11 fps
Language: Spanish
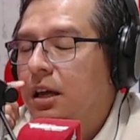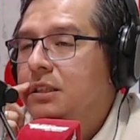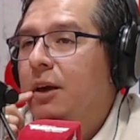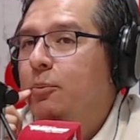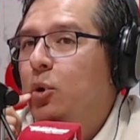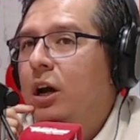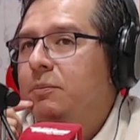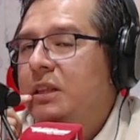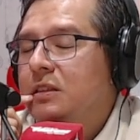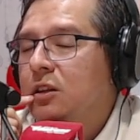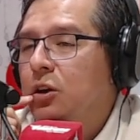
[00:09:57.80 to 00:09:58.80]
esa época el
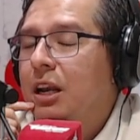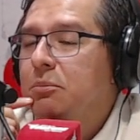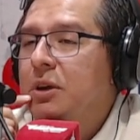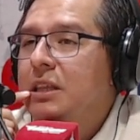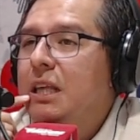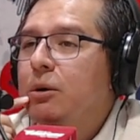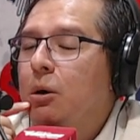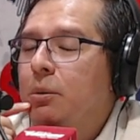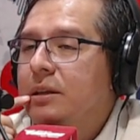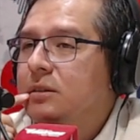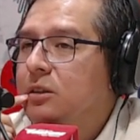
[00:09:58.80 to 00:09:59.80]
Ministerio del Ambiente debió
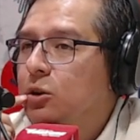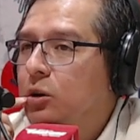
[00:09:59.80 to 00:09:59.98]
haber sido